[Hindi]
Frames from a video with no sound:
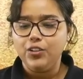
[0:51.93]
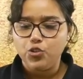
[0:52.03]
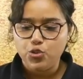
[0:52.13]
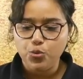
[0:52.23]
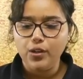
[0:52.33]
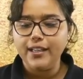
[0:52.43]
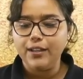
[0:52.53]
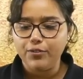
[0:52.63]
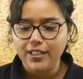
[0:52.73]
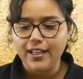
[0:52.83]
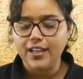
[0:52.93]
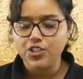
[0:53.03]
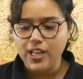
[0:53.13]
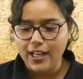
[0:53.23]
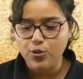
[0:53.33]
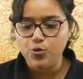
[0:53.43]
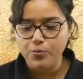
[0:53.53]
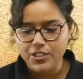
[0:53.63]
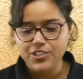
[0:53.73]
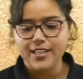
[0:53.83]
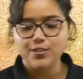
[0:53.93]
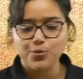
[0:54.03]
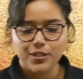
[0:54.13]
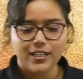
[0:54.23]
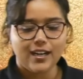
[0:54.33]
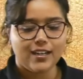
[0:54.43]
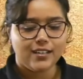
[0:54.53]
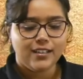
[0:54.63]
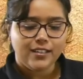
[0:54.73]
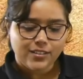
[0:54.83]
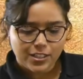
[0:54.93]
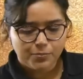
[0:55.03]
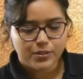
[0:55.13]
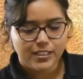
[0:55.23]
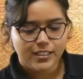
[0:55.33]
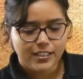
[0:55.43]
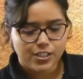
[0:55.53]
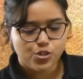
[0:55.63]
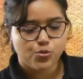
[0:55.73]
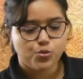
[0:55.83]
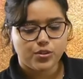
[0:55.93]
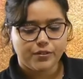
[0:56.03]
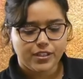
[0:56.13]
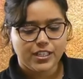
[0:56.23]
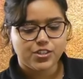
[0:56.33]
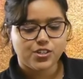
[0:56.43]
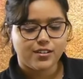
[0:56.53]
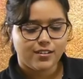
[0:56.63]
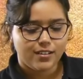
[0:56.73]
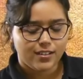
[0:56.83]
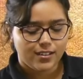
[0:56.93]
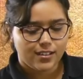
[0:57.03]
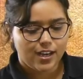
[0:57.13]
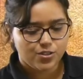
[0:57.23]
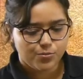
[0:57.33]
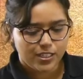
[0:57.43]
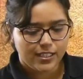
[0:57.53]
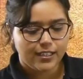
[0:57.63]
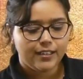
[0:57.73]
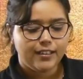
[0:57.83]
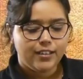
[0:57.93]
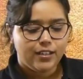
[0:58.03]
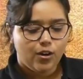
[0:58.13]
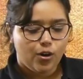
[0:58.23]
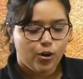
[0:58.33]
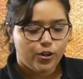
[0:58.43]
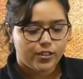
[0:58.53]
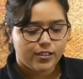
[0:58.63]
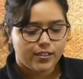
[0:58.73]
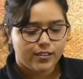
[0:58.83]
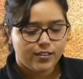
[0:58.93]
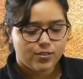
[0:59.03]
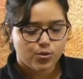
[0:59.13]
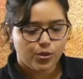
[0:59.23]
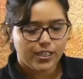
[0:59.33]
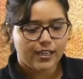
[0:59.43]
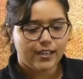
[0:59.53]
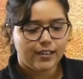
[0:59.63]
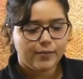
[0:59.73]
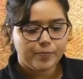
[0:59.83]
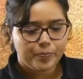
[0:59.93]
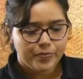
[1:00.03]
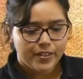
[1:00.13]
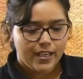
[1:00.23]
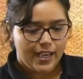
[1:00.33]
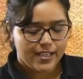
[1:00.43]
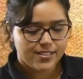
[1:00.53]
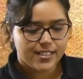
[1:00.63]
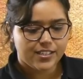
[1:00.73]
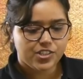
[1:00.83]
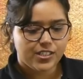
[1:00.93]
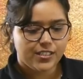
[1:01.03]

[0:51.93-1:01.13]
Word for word: जूली विनय शालू मंजय सोनिका तृप्ति नीशू रवीश राजमनी और सोनिका एस के जी